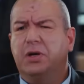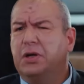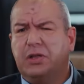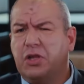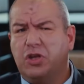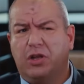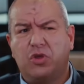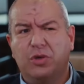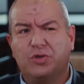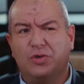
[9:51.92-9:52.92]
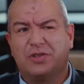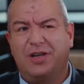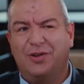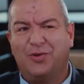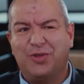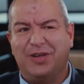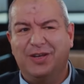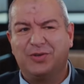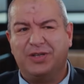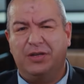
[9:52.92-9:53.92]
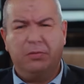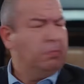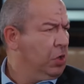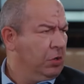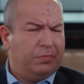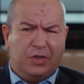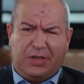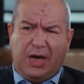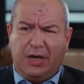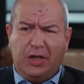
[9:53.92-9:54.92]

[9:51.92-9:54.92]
birlikte çalışıyorsunuz karı koca ne güzel. Biz de